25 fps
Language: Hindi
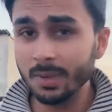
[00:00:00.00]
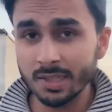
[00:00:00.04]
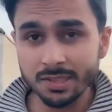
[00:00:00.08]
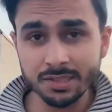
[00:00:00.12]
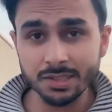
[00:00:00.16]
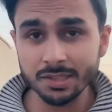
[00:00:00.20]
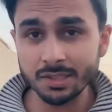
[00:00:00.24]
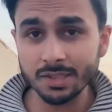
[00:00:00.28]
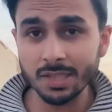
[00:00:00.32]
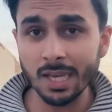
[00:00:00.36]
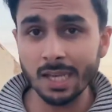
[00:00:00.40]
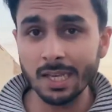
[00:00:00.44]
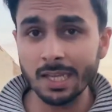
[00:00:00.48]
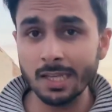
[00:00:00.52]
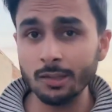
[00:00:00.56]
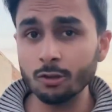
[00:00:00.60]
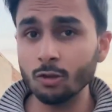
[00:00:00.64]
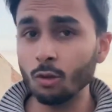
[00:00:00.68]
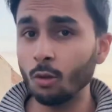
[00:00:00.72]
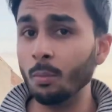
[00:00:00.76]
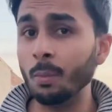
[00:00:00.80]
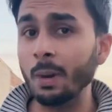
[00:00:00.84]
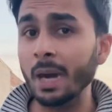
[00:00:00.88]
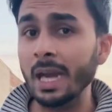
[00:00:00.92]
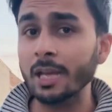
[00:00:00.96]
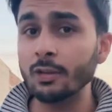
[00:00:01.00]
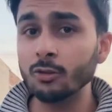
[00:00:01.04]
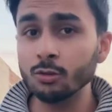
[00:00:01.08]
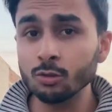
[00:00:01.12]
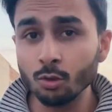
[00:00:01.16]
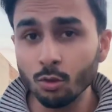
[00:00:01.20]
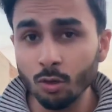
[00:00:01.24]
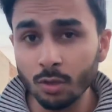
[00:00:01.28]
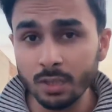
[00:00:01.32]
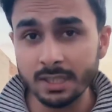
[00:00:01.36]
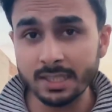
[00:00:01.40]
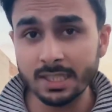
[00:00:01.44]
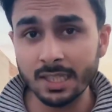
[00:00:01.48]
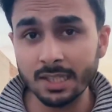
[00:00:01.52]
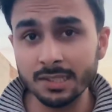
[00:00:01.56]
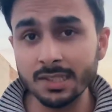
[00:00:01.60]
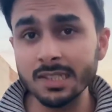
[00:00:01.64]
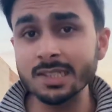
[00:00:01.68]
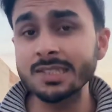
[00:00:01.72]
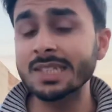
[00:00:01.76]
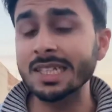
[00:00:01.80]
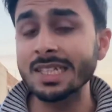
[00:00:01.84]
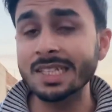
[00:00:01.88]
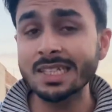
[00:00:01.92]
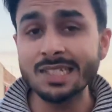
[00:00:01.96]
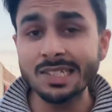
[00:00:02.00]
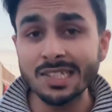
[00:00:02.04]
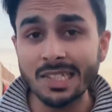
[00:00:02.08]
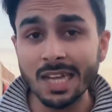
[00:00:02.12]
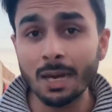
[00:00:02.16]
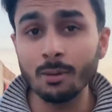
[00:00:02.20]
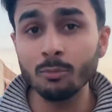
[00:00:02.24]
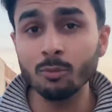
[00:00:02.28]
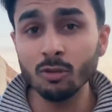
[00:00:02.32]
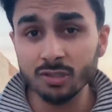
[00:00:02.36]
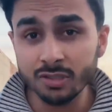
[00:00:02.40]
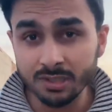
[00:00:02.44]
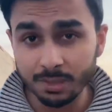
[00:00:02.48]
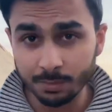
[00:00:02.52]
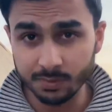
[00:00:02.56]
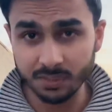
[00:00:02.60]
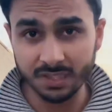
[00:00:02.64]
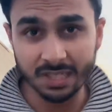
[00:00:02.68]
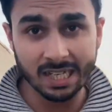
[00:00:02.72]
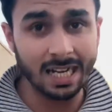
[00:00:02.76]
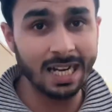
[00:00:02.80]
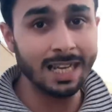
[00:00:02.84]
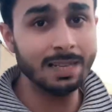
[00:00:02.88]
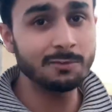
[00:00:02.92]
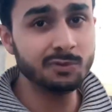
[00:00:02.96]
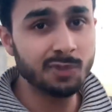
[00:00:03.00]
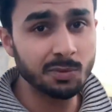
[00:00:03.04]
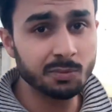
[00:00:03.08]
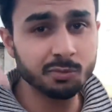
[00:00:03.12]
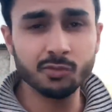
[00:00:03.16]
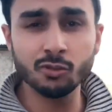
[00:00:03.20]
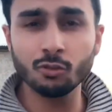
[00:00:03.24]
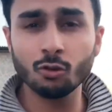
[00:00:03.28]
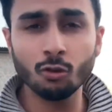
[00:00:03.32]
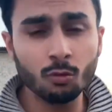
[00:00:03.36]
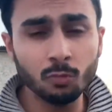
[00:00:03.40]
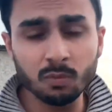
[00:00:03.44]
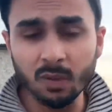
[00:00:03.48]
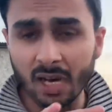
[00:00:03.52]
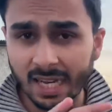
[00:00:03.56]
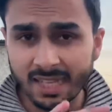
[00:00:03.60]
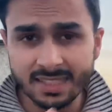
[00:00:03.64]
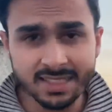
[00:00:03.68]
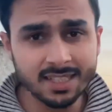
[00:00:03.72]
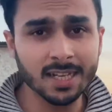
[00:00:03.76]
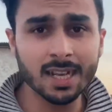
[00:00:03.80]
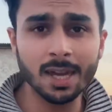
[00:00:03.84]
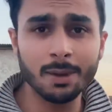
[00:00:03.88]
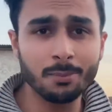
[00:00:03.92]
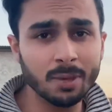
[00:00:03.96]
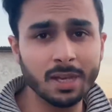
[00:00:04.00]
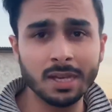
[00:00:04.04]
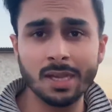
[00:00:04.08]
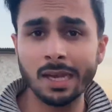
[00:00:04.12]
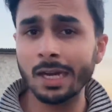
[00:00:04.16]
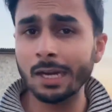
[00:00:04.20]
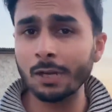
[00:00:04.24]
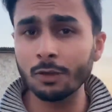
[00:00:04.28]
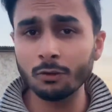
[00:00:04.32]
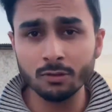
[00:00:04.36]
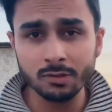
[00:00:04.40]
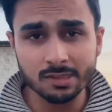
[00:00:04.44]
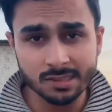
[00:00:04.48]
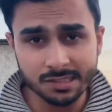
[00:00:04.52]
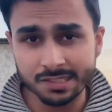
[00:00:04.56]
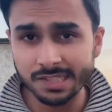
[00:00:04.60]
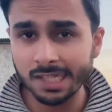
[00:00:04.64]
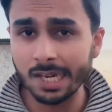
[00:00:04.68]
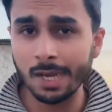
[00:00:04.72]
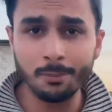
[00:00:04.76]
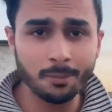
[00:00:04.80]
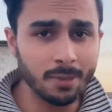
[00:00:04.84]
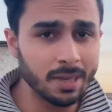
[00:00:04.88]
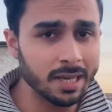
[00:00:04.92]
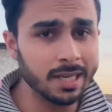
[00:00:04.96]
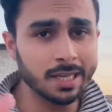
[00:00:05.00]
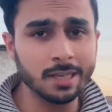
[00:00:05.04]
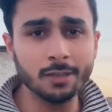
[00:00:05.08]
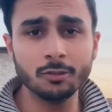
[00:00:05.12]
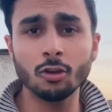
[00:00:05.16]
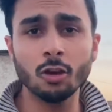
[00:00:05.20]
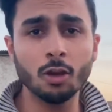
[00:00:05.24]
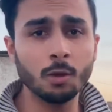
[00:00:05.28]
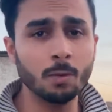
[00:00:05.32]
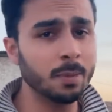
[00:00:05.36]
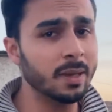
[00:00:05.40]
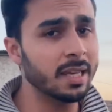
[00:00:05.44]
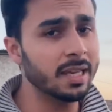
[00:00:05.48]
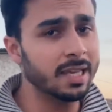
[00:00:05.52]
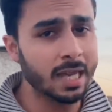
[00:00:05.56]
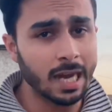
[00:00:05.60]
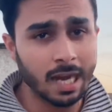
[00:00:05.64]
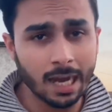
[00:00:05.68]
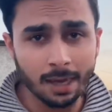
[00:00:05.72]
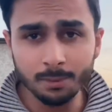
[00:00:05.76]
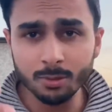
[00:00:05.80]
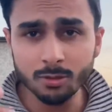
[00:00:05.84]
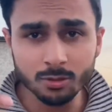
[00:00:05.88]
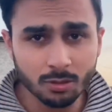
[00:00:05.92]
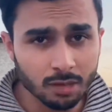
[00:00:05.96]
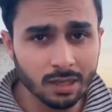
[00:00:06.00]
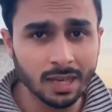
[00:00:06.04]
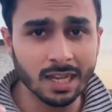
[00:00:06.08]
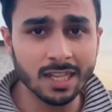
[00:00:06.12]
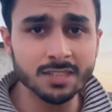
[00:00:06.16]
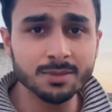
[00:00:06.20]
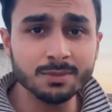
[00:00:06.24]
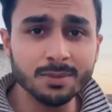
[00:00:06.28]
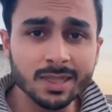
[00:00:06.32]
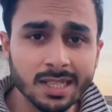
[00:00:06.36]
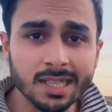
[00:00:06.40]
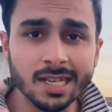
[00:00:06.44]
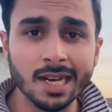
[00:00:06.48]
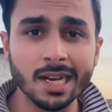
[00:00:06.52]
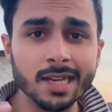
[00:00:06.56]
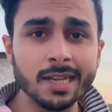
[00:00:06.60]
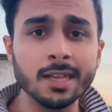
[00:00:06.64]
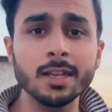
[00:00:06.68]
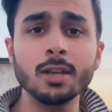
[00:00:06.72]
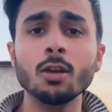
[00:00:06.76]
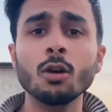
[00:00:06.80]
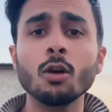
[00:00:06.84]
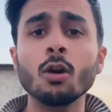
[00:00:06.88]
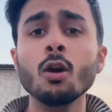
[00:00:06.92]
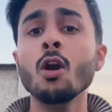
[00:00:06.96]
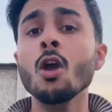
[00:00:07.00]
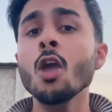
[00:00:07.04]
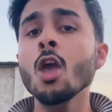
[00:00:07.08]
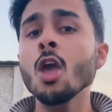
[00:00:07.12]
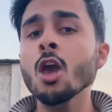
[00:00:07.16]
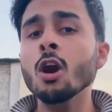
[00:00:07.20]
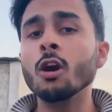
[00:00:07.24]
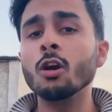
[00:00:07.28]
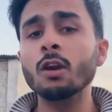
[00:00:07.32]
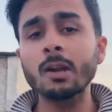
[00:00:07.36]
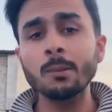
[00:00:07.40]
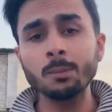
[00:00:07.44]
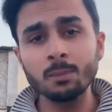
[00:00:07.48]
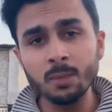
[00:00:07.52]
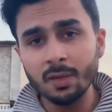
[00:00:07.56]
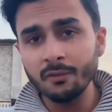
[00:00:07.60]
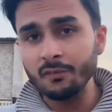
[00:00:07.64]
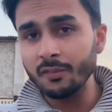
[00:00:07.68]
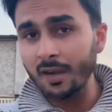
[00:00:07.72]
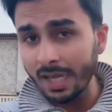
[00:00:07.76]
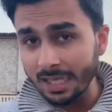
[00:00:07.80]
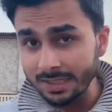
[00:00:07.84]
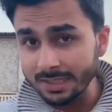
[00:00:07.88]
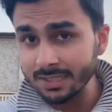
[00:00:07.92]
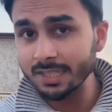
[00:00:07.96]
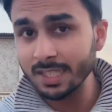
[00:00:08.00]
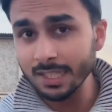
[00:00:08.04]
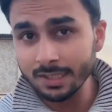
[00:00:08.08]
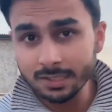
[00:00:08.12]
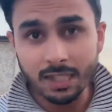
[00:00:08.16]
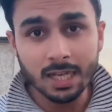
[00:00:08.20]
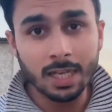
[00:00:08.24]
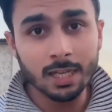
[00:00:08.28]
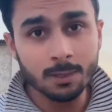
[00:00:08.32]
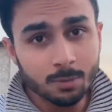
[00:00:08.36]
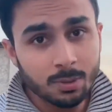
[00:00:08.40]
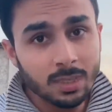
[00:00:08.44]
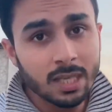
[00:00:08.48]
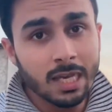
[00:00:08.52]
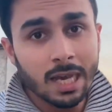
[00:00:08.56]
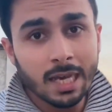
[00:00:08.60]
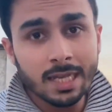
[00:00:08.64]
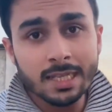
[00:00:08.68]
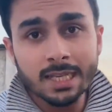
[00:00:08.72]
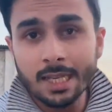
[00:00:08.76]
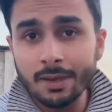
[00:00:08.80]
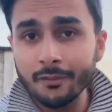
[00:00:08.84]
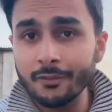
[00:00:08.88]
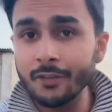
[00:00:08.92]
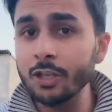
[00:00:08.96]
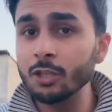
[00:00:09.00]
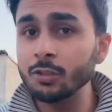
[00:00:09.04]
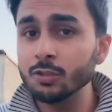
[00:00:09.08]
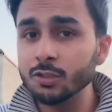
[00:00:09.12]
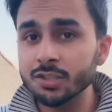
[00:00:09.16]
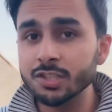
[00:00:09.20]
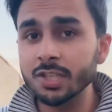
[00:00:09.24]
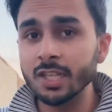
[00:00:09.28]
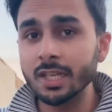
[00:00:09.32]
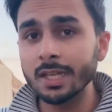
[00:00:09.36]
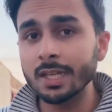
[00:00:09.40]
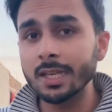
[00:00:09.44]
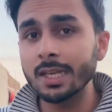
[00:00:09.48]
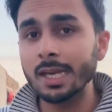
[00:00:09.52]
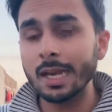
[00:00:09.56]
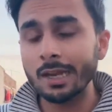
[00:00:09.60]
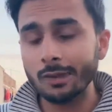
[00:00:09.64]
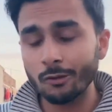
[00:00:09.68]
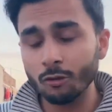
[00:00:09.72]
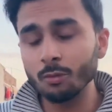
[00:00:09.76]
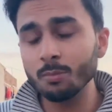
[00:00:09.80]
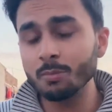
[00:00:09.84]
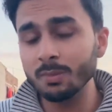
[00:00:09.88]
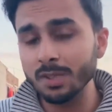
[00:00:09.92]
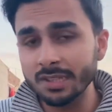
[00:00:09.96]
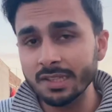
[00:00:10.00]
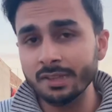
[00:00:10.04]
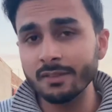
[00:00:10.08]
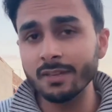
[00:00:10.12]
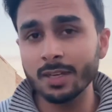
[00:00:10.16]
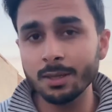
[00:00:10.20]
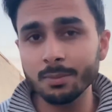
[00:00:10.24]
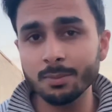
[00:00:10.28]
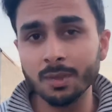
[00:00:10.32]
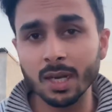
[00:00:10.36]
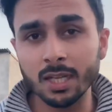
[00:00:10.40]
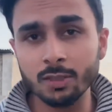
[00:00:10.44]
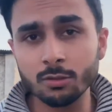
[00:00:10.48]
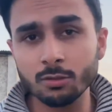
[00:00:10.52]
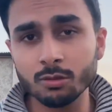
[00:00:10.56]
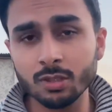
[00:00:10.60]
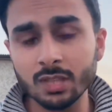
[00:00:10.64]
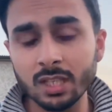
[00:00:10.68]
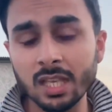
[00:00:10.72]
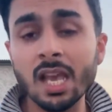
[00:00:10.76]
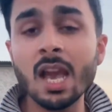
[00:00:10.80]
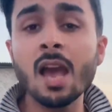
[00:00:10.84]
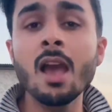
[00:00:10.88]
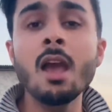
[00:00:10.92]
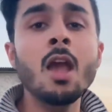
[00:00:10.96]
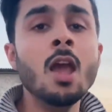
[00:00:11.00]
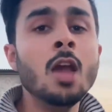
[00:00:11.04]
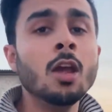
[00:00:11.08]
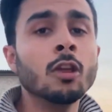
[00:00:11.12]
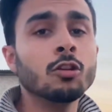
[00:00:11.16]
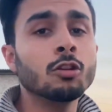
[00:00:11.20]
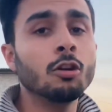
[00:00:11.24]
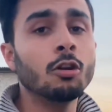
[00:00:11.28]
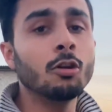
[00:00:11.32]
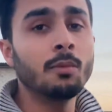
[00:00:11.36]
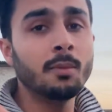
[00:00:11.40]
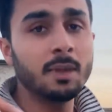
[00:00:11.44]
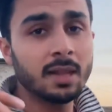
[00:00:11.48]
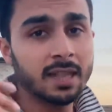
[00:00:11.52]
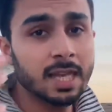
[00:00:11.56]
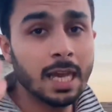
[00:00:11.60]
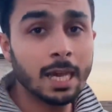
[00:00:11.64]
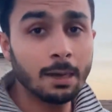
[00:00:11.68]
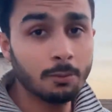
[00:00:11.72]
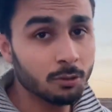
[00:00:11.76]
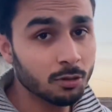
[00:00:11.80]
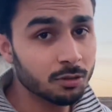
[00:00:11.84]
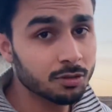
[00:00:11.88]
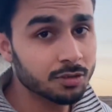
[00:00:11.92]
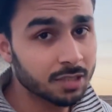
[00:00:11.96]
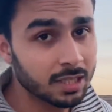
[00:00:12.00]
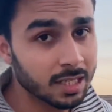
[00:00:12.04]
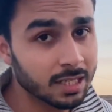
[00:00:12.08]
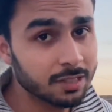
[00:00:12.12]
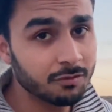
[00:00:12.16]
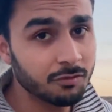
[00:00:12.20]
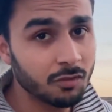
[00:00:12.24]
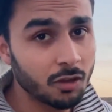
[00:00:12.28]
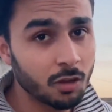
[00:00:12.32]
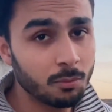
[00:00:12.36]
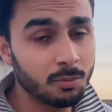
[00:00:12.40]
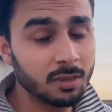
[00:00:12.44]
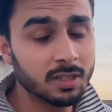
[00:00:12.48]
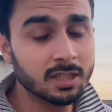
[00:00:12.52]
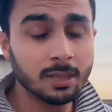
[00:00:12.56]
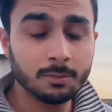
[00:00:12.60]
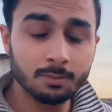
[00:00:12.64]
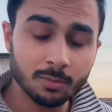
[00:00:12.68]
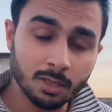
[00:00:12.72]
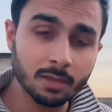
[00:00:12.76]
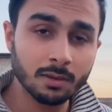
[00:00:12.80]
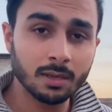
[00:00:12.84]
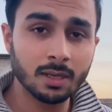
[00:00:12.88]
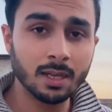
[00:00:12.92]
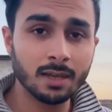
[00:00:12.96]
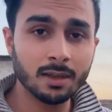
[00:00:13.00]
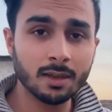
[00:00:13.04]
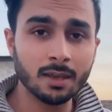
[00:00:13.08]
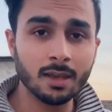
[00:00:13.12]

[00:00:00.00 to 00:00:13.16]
बस इतना ही तो भाई को दो इजाज़त जल्दी से आप लोग सब्सक्राइब सब्सक्रूब हर जगह पे कर लो इंस्टा पे टिकटॉक पे यहाँ पे तो लाजमी कर ही लो और अपने फ्रेंड्स के साथ भी यार ये वीडियो शेयर किया करो मज़े वाली बात होती है तो मिलते हैं आप लोगों से नेक्स्ट वीडियो में तब तक